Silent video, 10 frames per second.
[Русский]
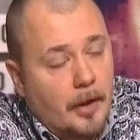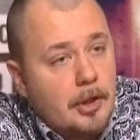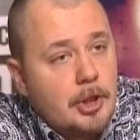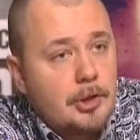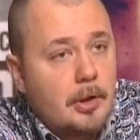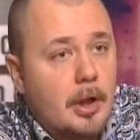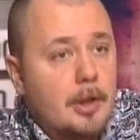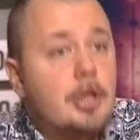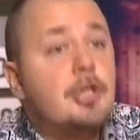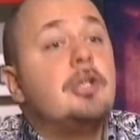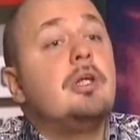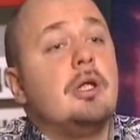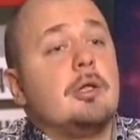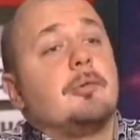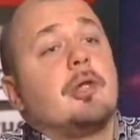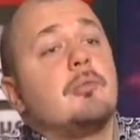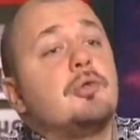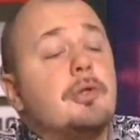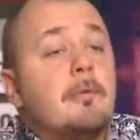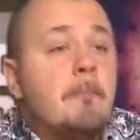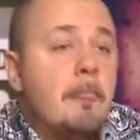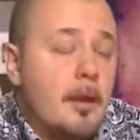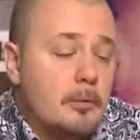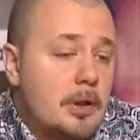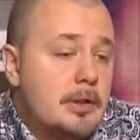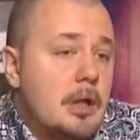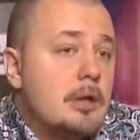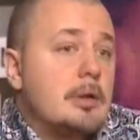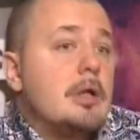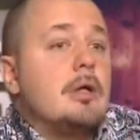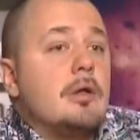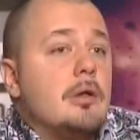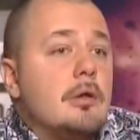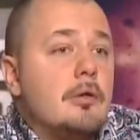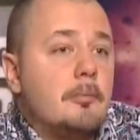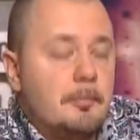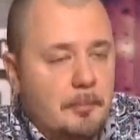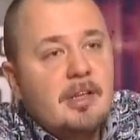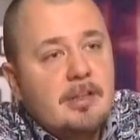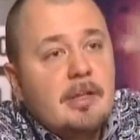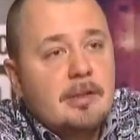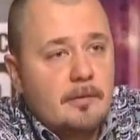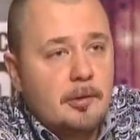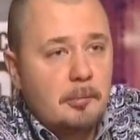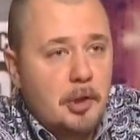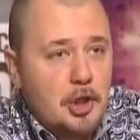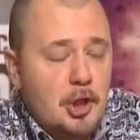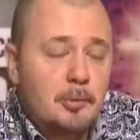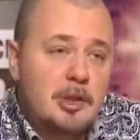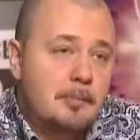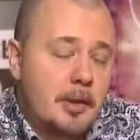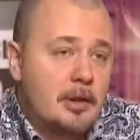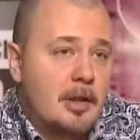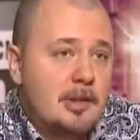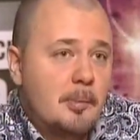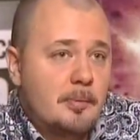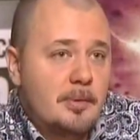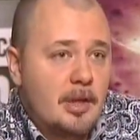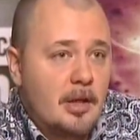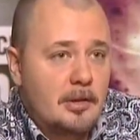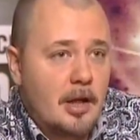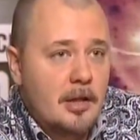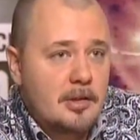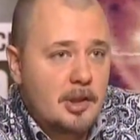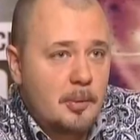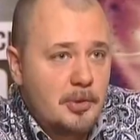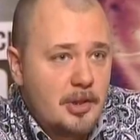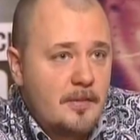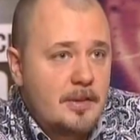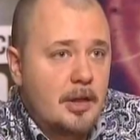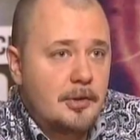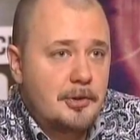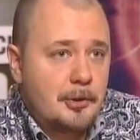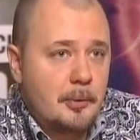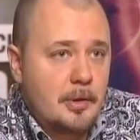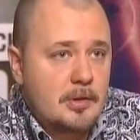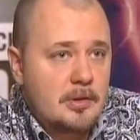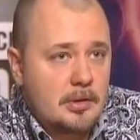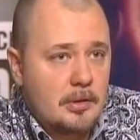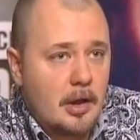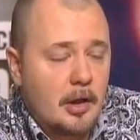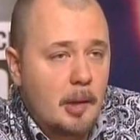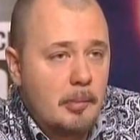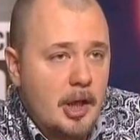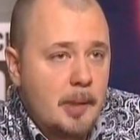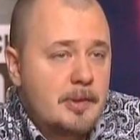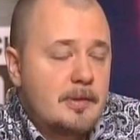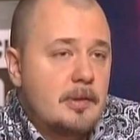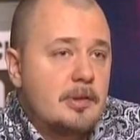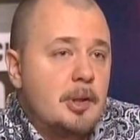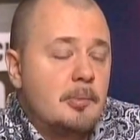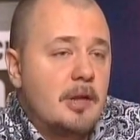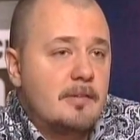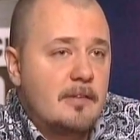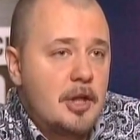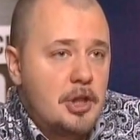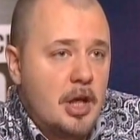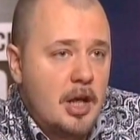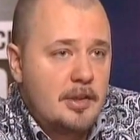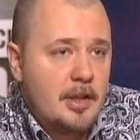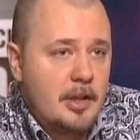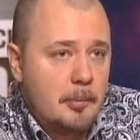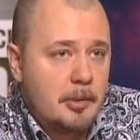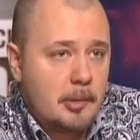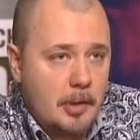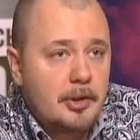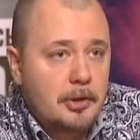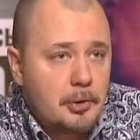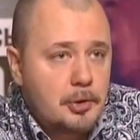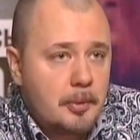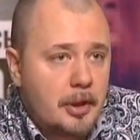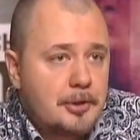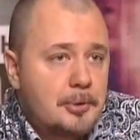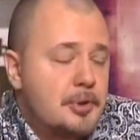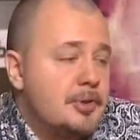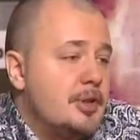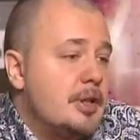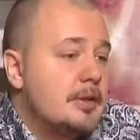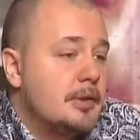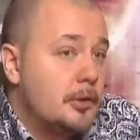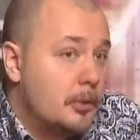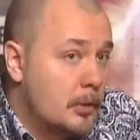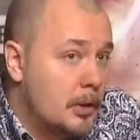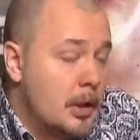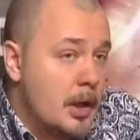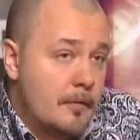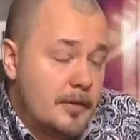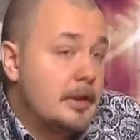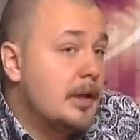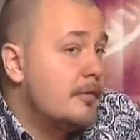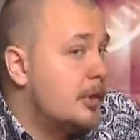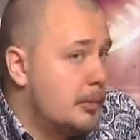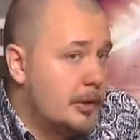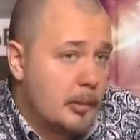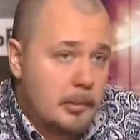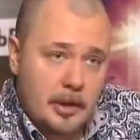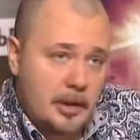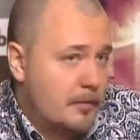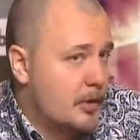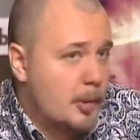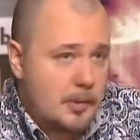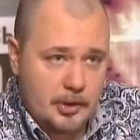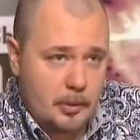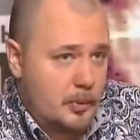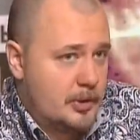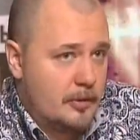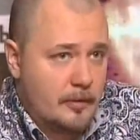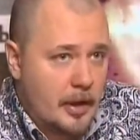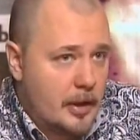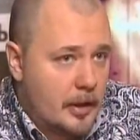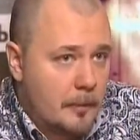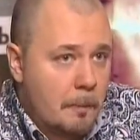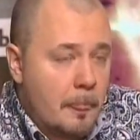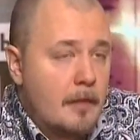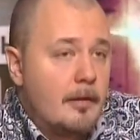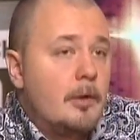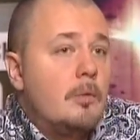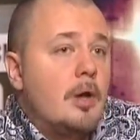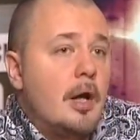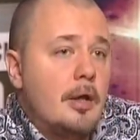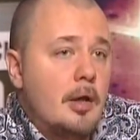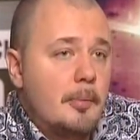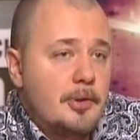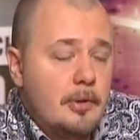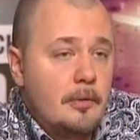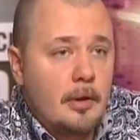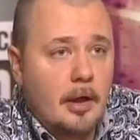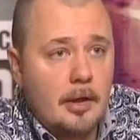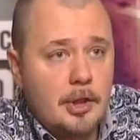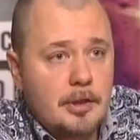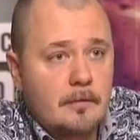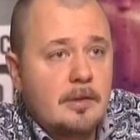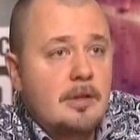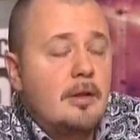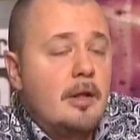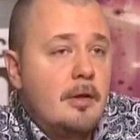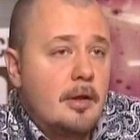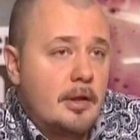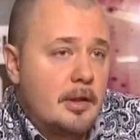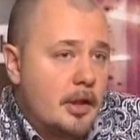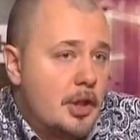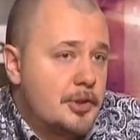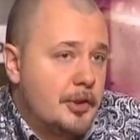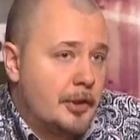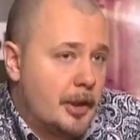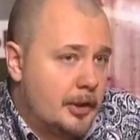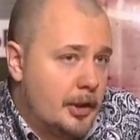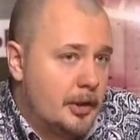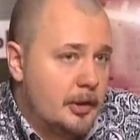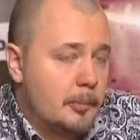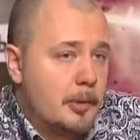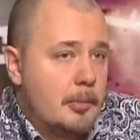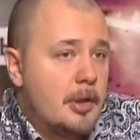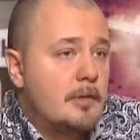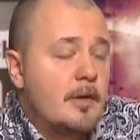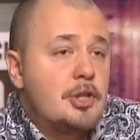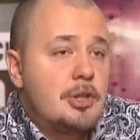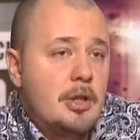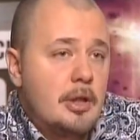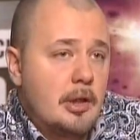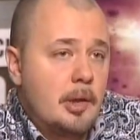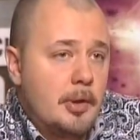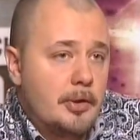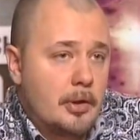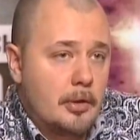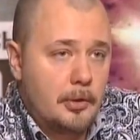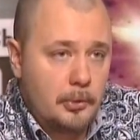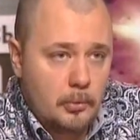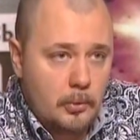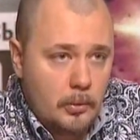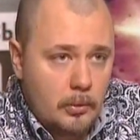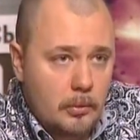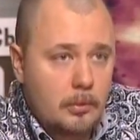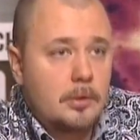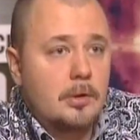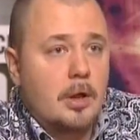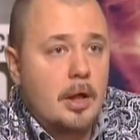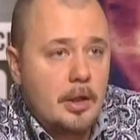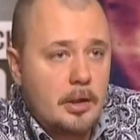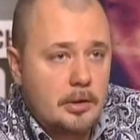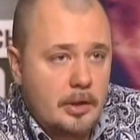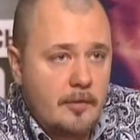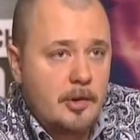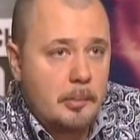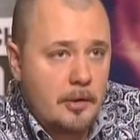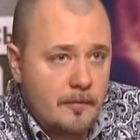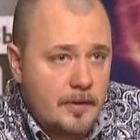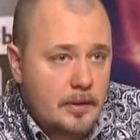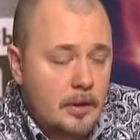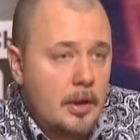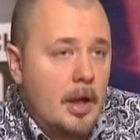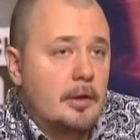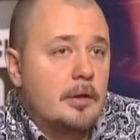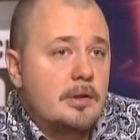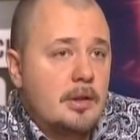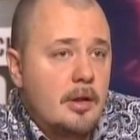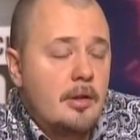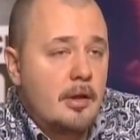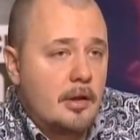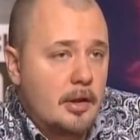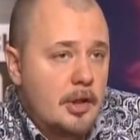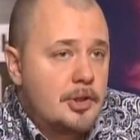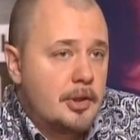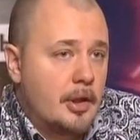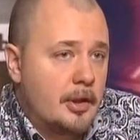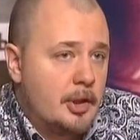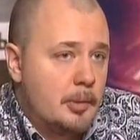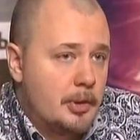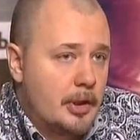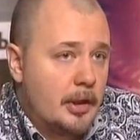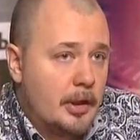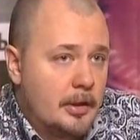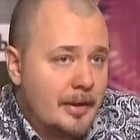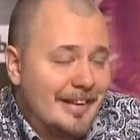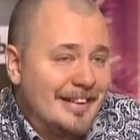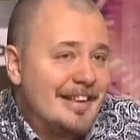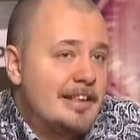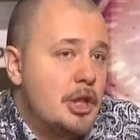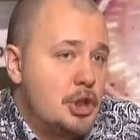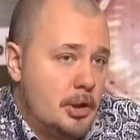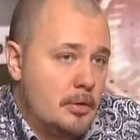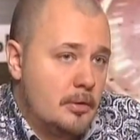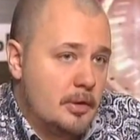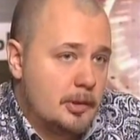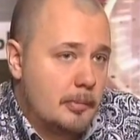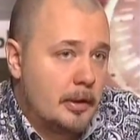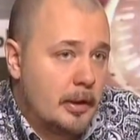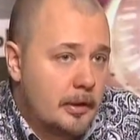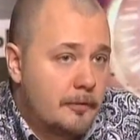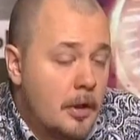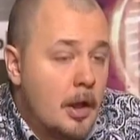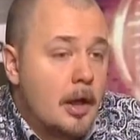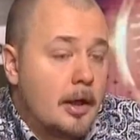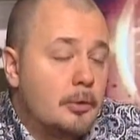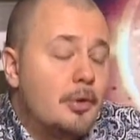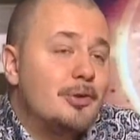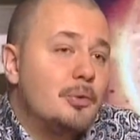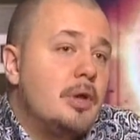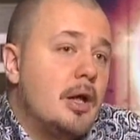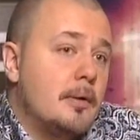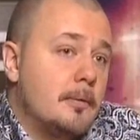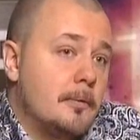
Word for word: Конечно, конечно нет. потому что у нас как-то э, по естественным причинам у нас перед глазами стоит Каирский музей, вся эта история с ограблением, с тем, как возвращали отдельные предметы, тоже, мне кажется, очень интересно. Но ведь главная беда была не в Египетском музее в Каире. Вокруг Каира определенное количество национальных археологических хранений. Например, 24 километра к югу от Каира, это древний Мемфис, это национальное археологическое хранение Митрохина, это тысячи экспонатов, которые который... Ну, по-моему, да.